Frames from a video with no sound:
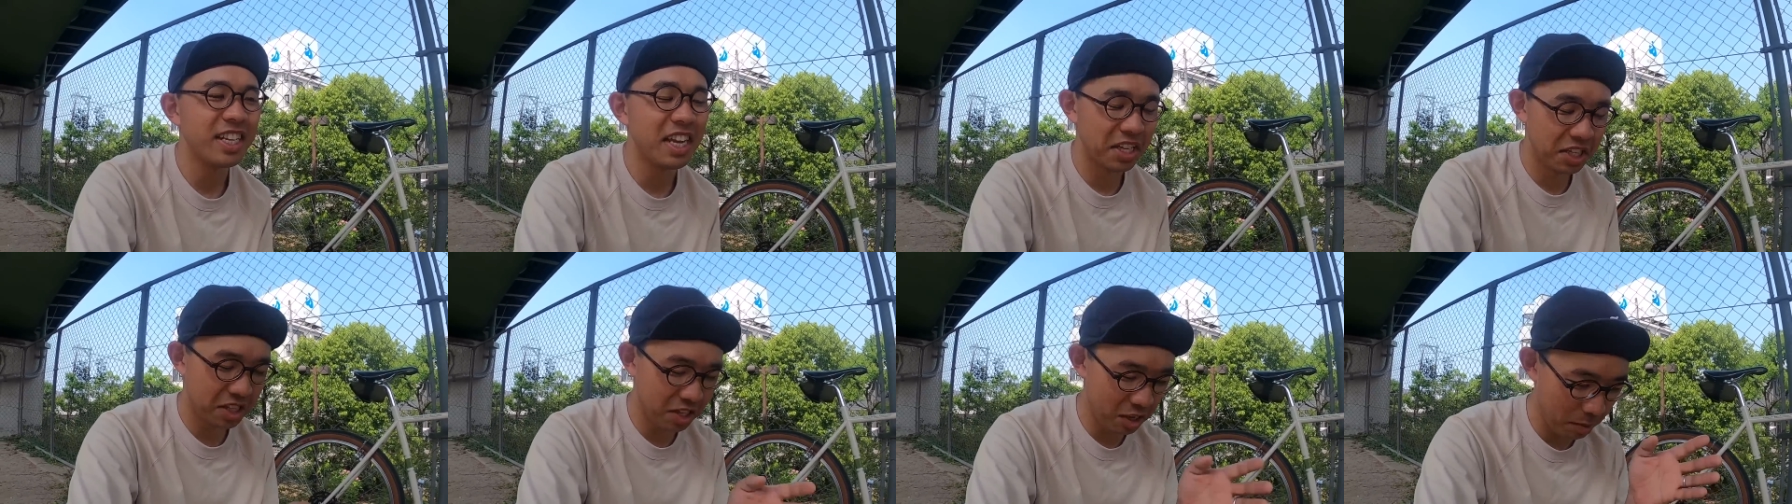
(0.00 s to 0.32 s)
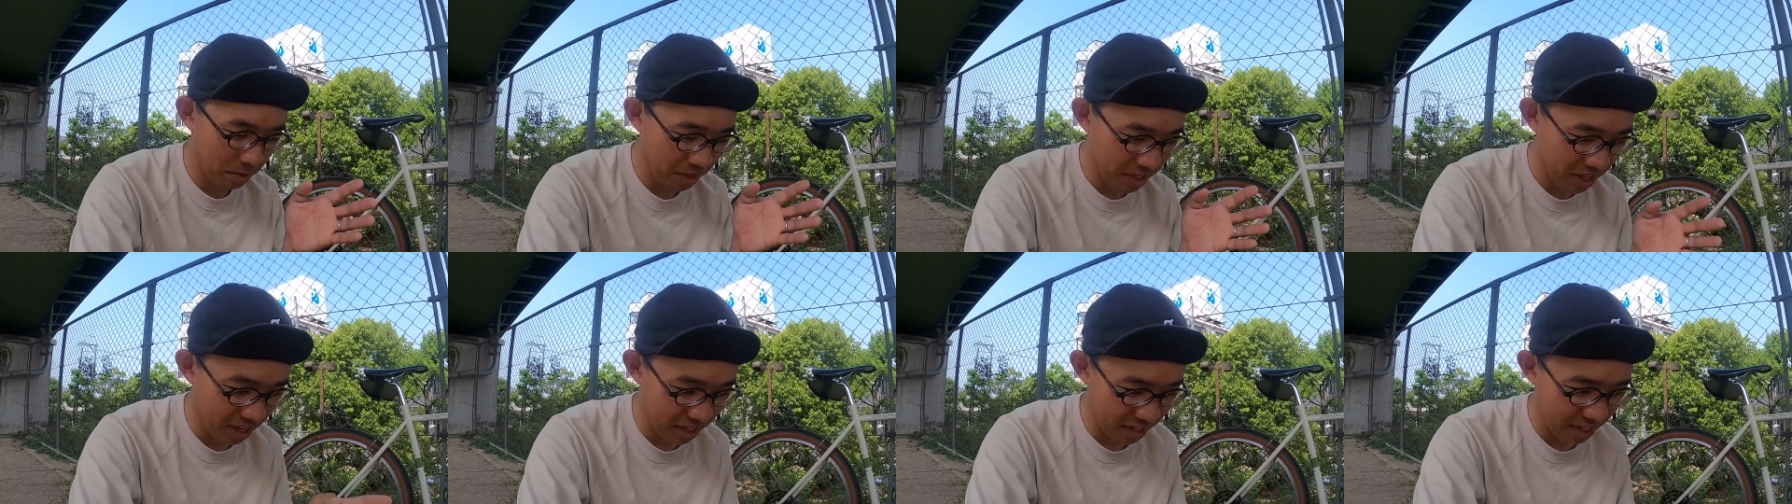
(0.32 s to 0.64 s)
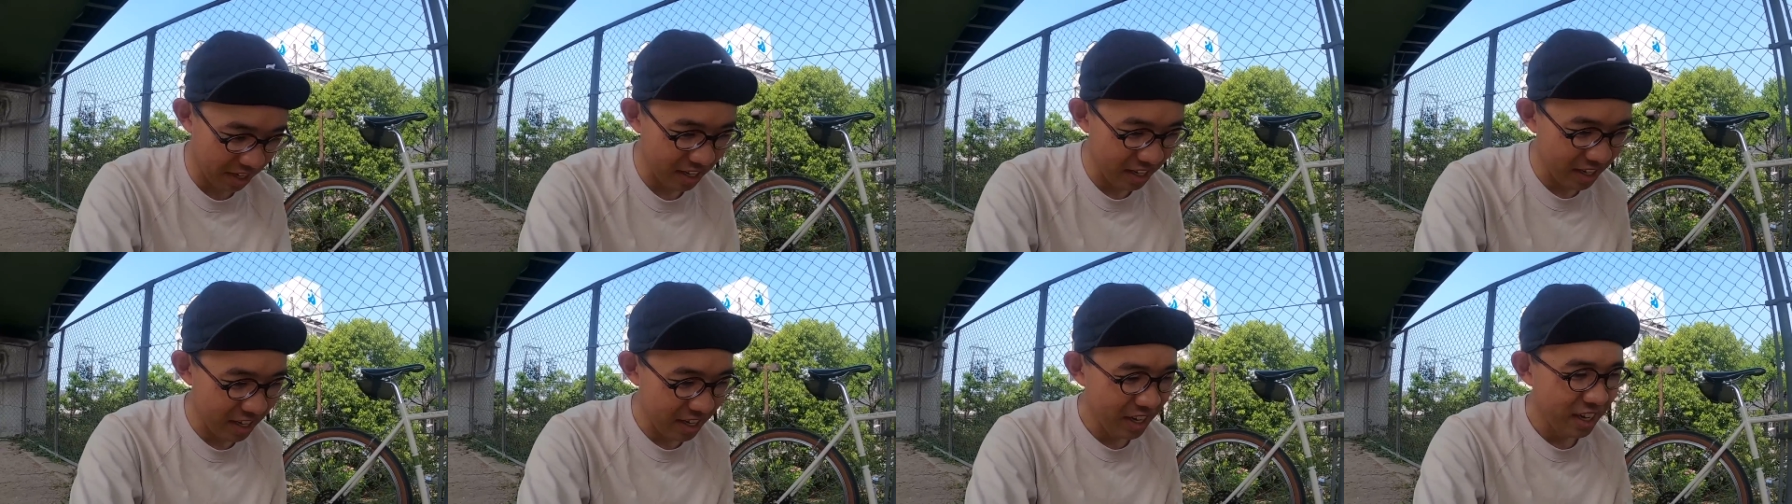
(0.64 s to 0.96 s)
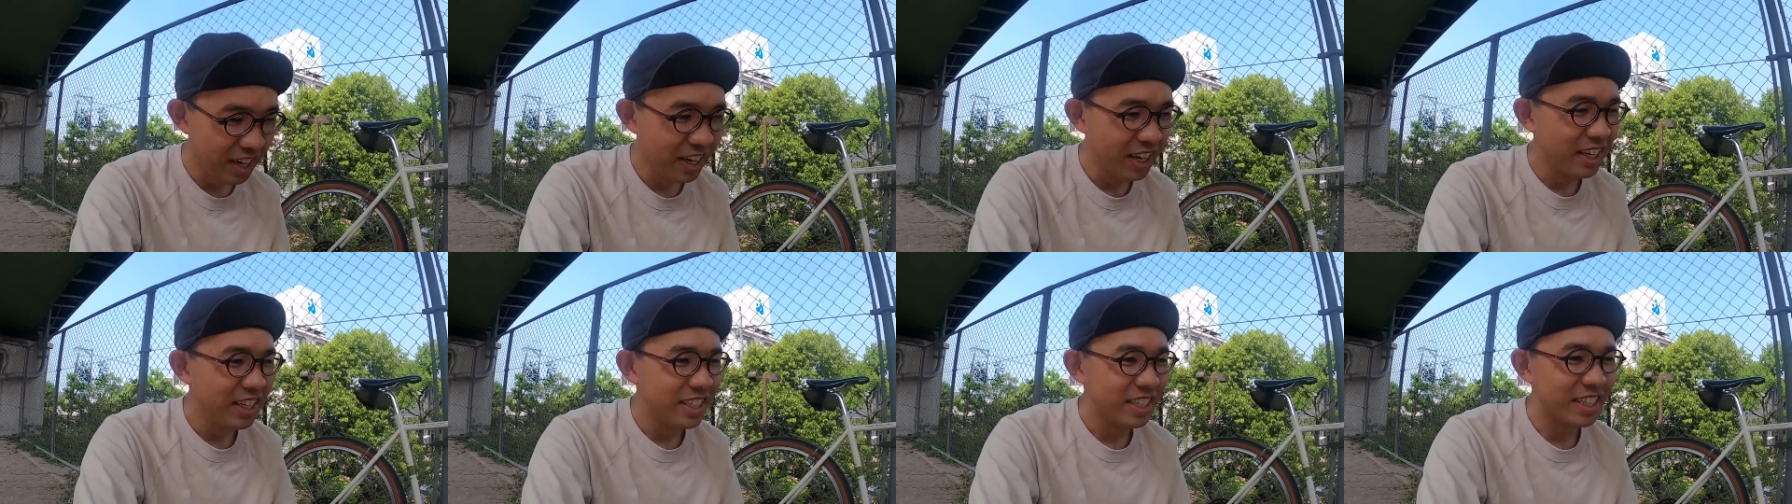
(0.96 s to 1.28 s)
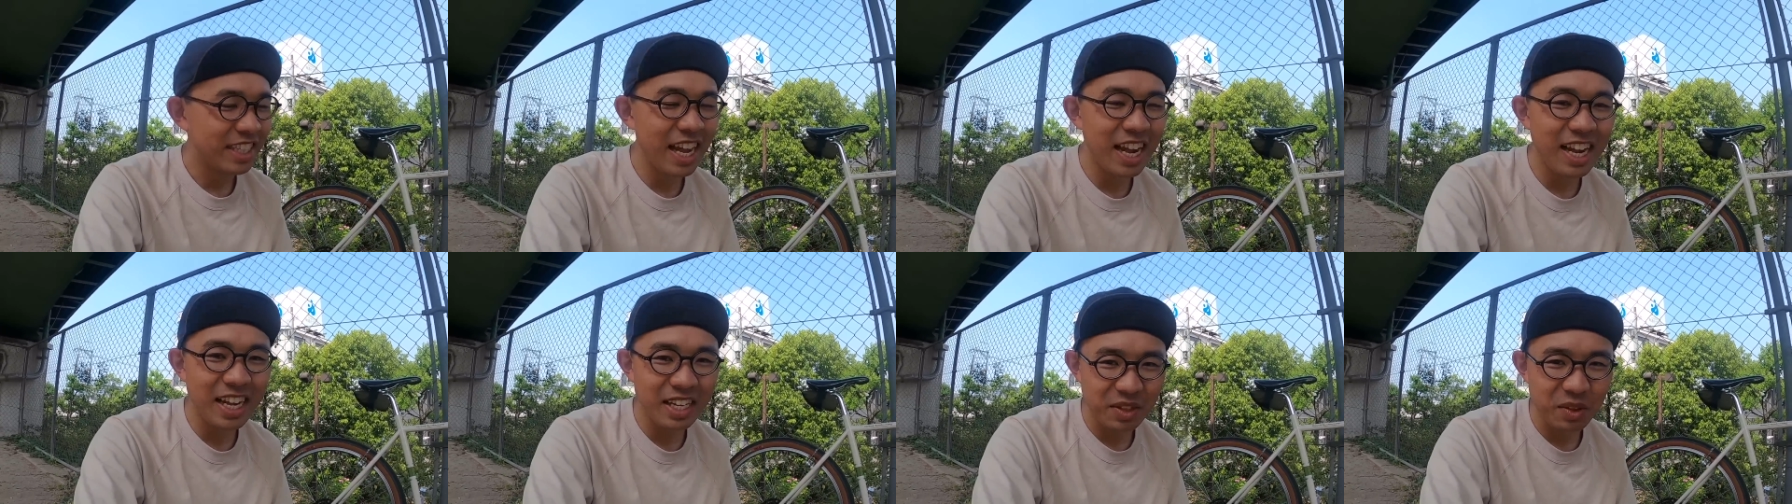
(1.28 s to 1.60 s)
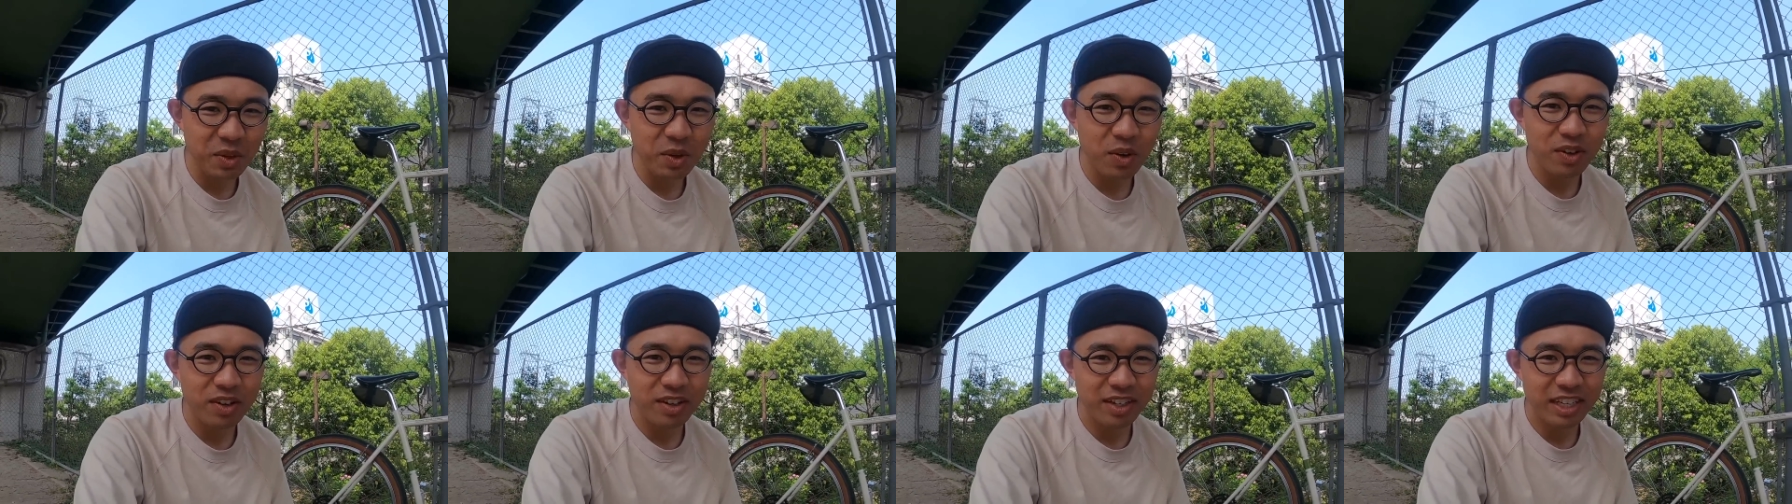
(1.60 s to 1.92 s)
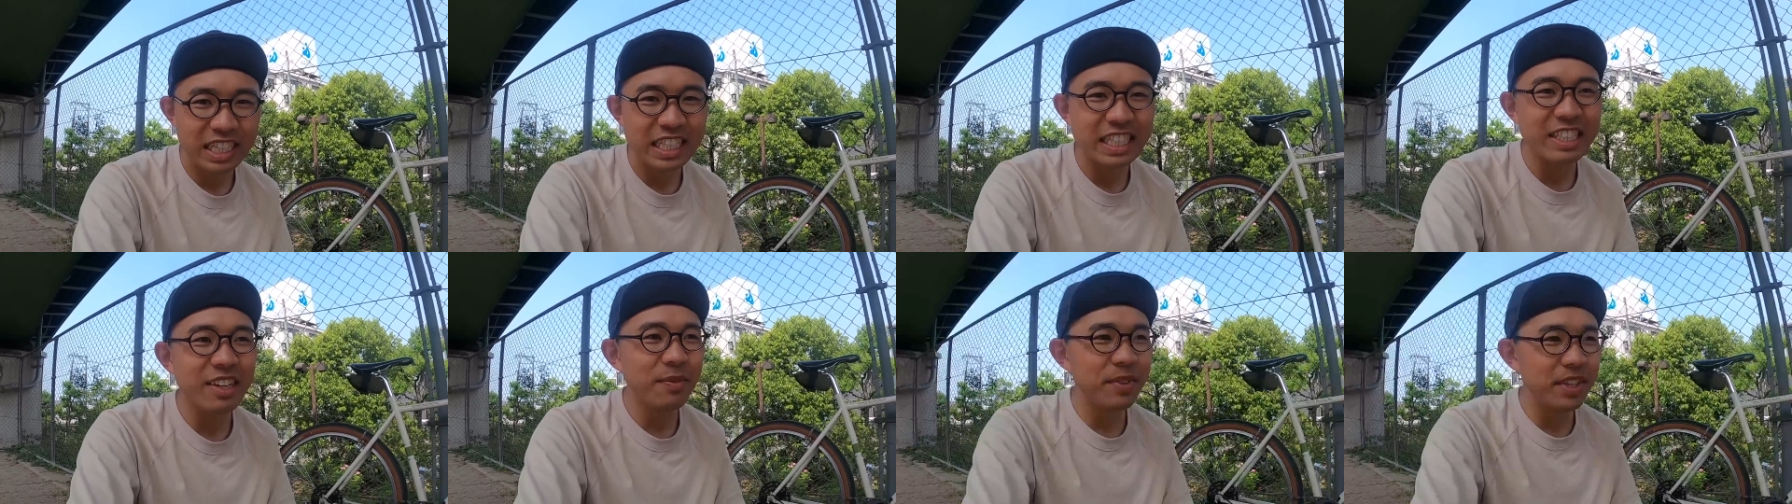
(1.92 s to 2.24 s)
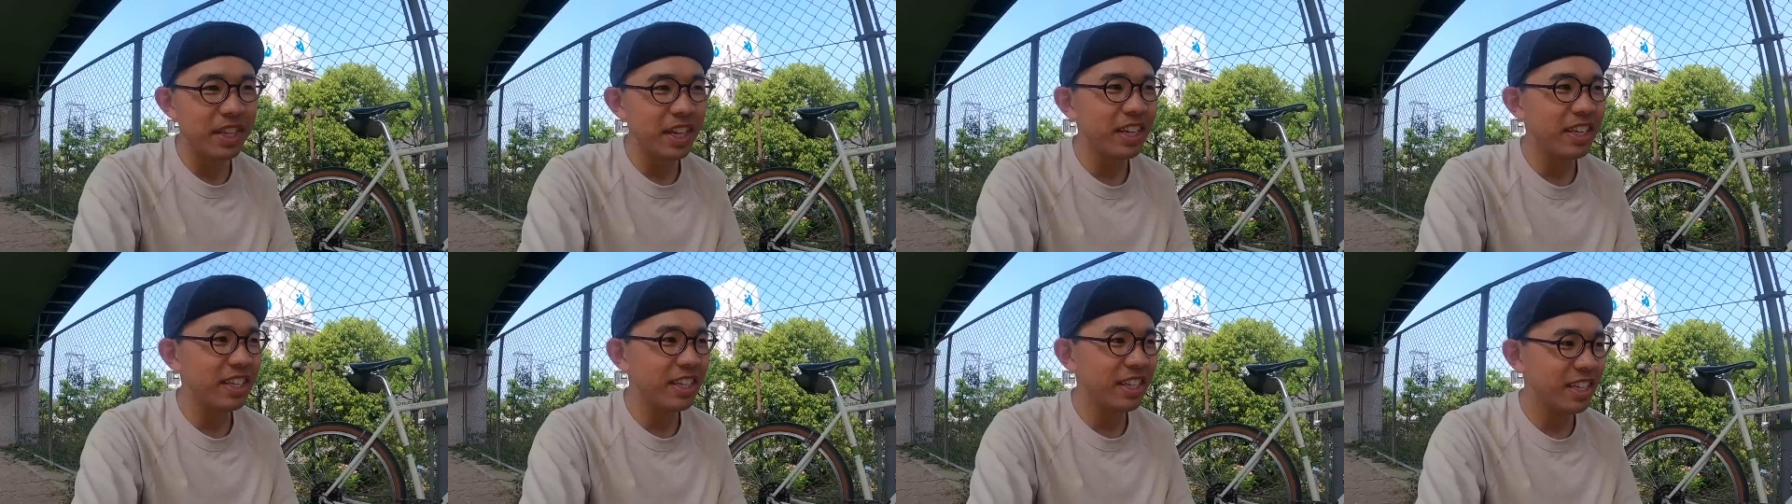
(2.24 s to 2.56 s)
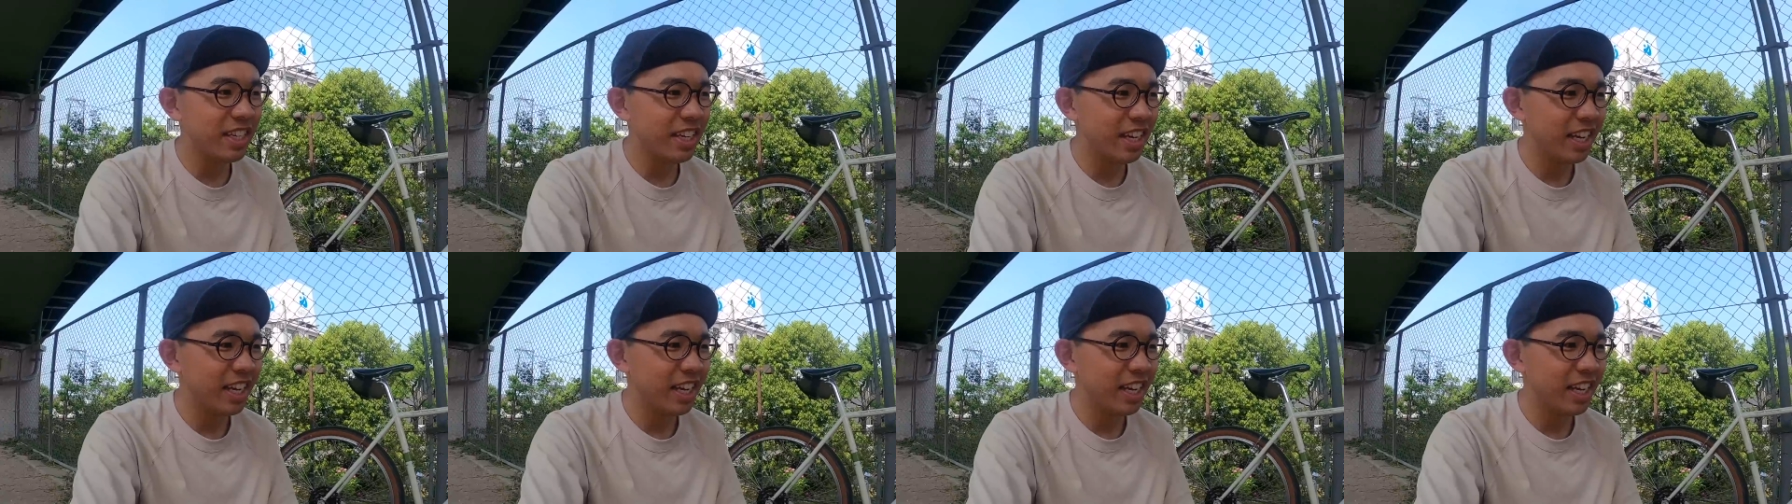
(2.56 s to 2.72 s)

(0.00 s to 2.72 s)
使ってみたりダート行ってみたり、